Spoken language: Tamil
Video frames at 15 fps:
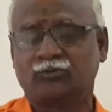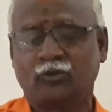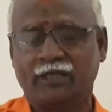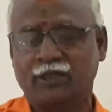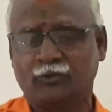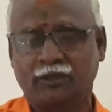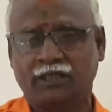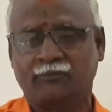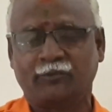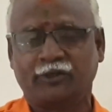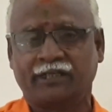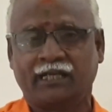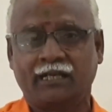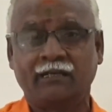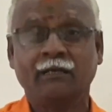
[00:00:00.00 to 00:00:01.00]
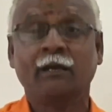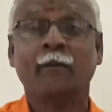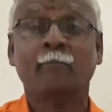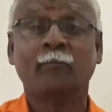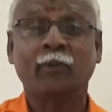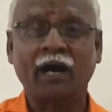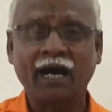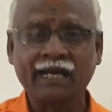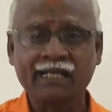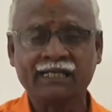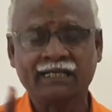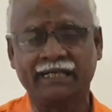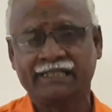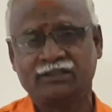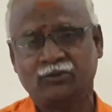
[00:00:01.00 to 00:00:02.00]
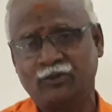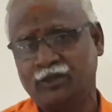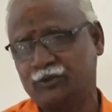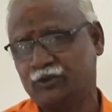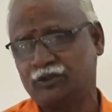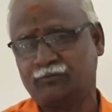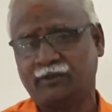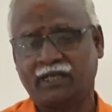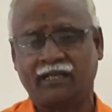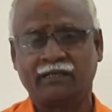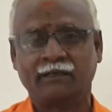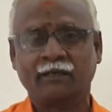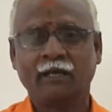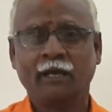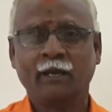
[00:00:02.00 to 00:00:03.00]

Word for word: சொல்லிக் கொடுக்க போகிறார் பாடங்களை சொல்லிக் கொடுக்க போகிறார்